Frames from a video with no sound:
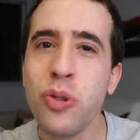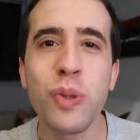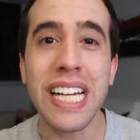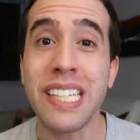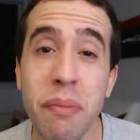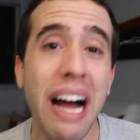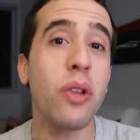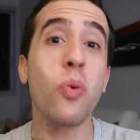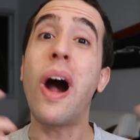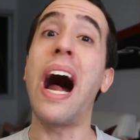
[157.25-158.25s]

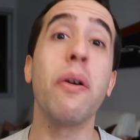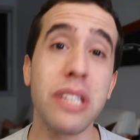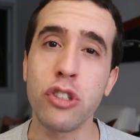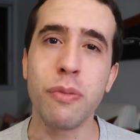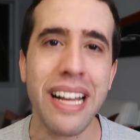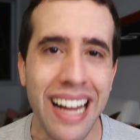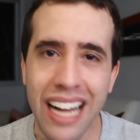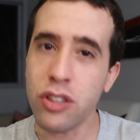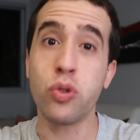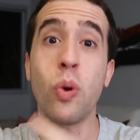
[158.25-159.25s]
entusiasmado com a alta dos
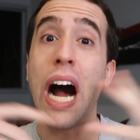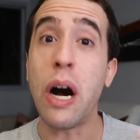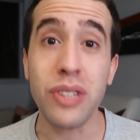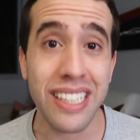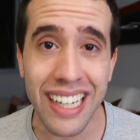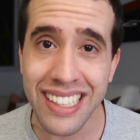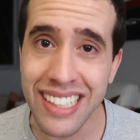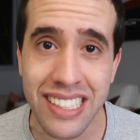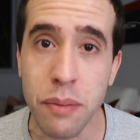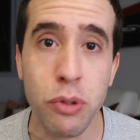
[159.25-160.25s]
mercados, com a alta das,
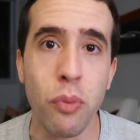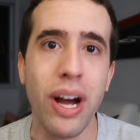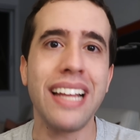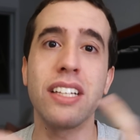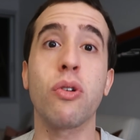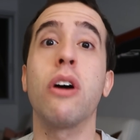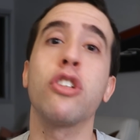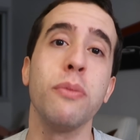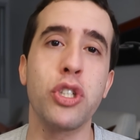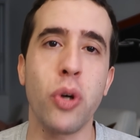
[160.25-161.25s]
das criptomoedas, com a
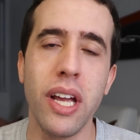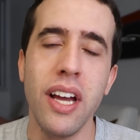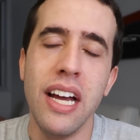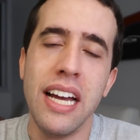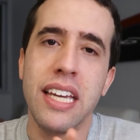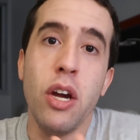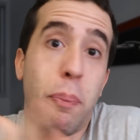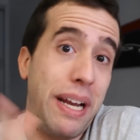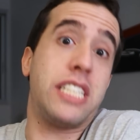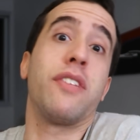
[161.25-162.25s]
alta do Bitcoin, que o
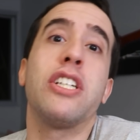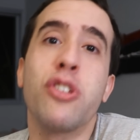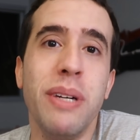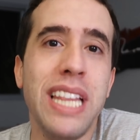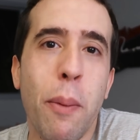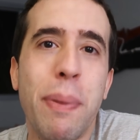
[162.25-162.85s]
preço vai subir, né?